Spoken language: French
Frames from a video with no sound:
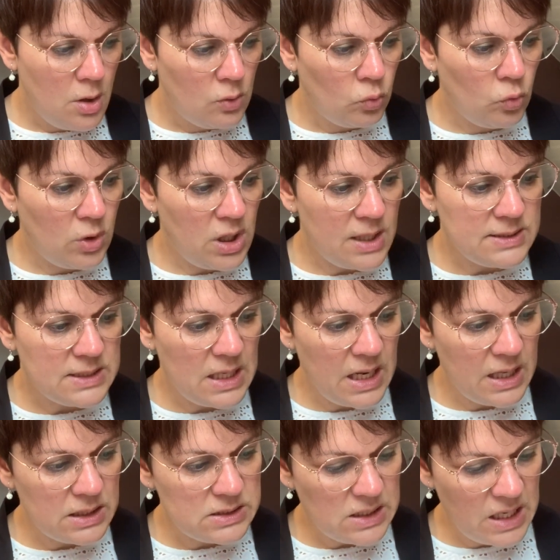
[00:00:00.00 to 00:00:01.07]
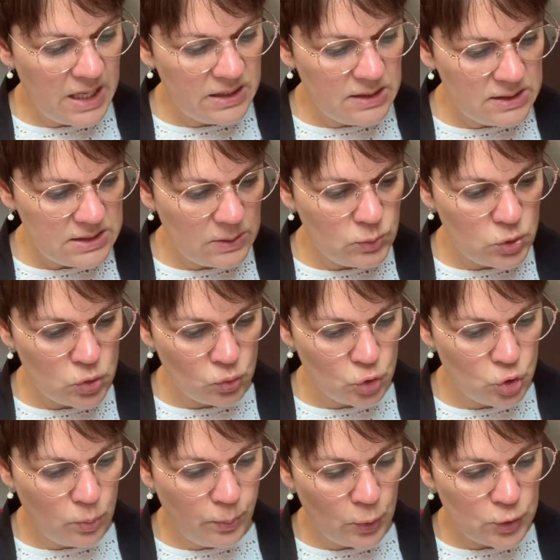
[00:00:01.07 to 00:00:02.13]
Donc là, c'est la, la déception.
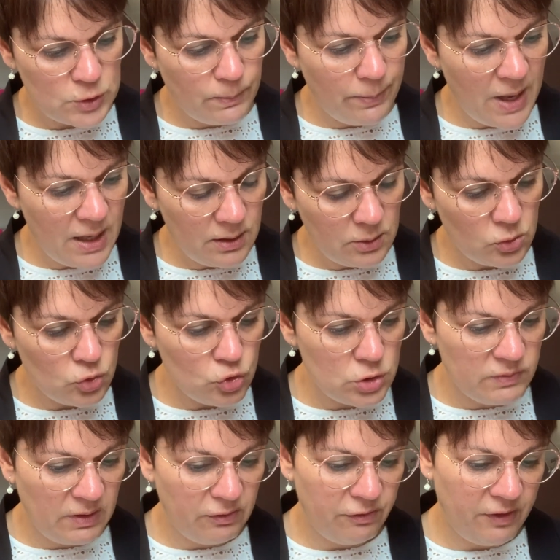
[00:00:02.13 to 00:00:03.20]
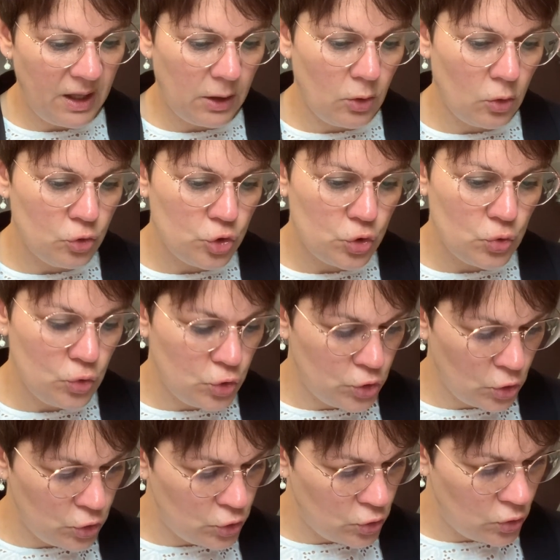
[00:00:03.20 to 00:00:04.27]
Je ne pense pas que je vais faire grand-chose
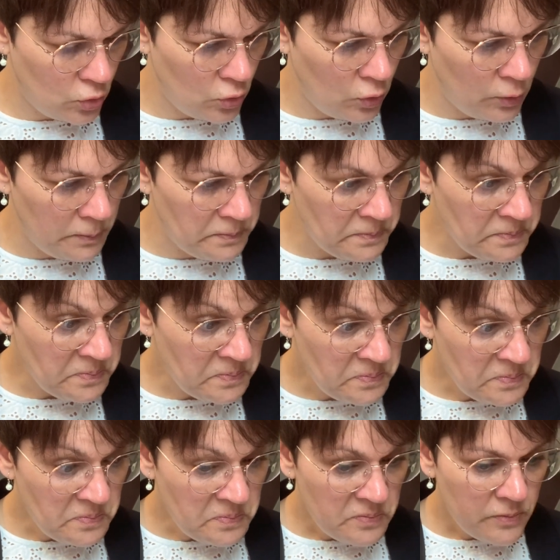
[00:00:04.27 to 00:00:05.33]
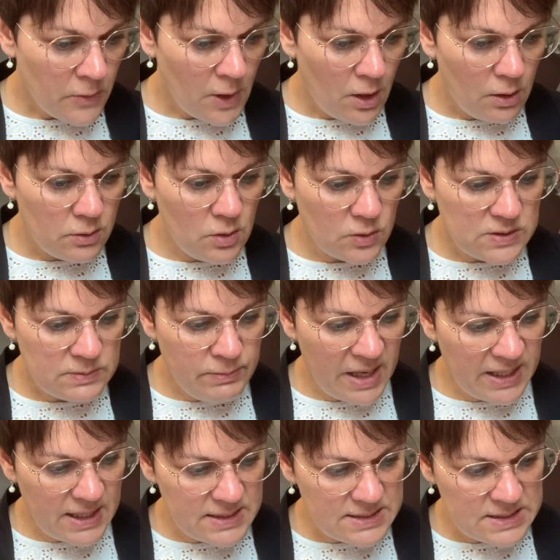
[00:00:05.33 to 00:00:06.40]
dans ce dans ce
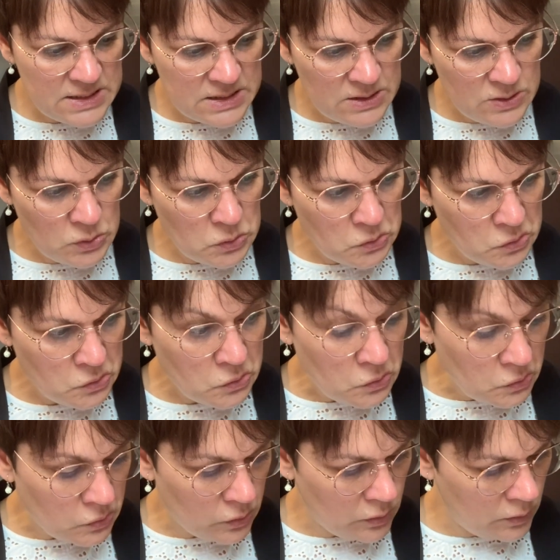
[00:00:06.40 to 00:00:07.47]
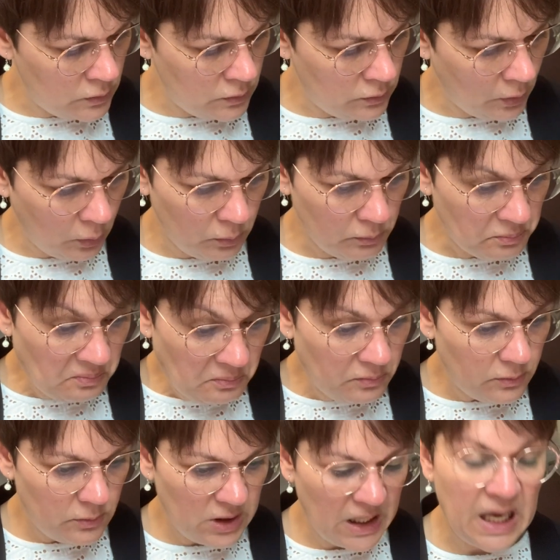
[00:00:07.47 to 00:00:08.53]
magazine, euh, non,
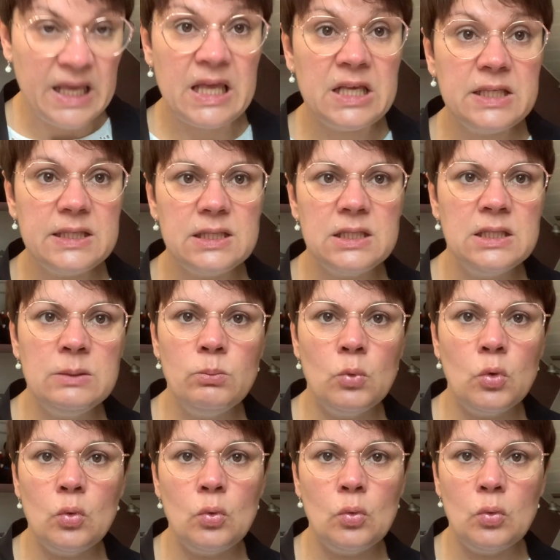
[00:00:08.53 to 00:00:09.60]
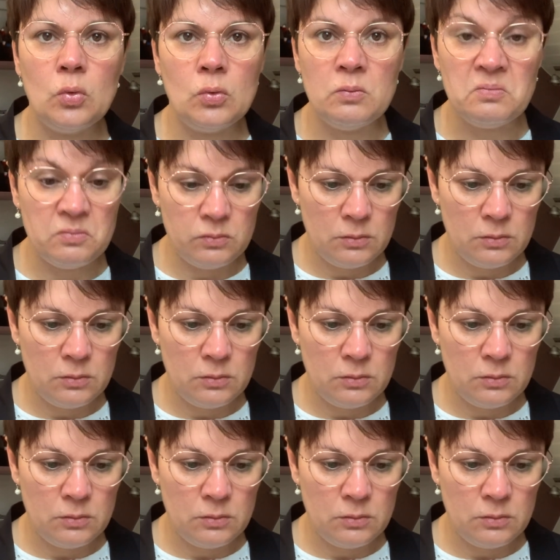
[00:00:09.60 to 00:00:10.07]
il n'y a rien qui me